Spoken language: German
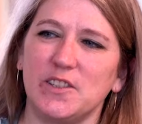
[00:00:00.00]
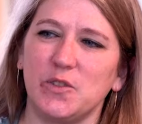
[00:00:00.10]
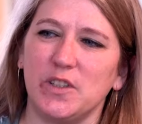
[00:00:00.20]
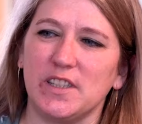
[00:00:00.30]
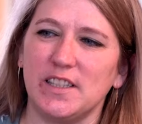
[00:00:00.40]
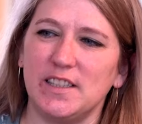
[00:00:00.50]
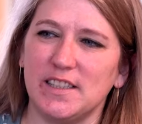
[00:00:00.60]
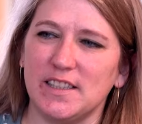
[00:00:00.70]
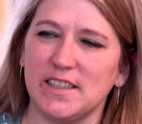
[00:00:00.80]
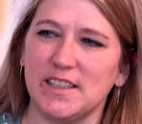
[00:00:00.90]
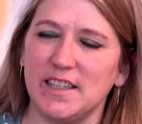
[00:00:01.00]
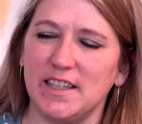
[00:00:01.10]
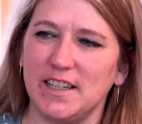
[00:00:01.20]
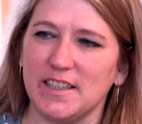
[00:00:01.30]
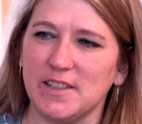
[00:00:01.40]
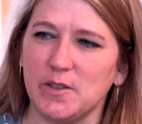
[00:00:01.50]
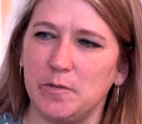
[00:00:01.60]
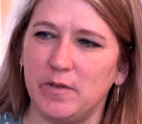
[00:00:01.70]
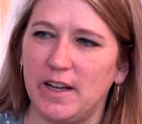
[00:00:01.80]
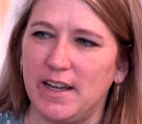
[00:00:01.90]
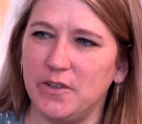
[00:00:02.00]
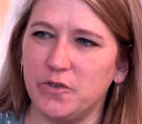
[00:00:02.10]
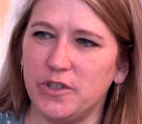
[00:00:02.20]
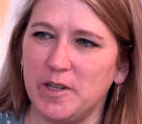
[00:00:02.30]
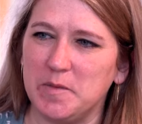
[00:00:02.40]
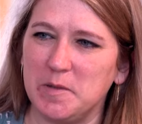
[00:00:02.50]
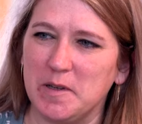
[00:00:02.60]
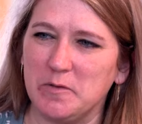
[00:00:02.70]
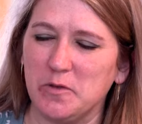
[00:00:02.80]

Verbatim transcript: als du erzählt hast, ich gehe da jetzt zum Verein und stelle mich mal